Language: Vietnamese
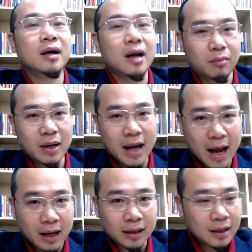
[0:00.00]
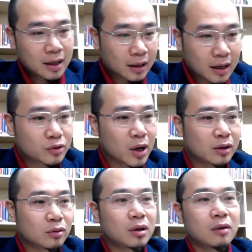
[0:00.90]
lọc khách hàng, kinh doanh
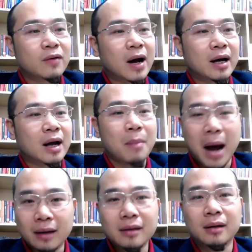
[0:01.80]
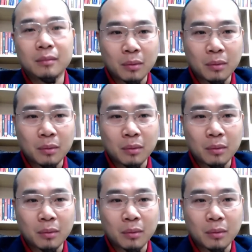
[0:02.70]
cũng không phải là bán được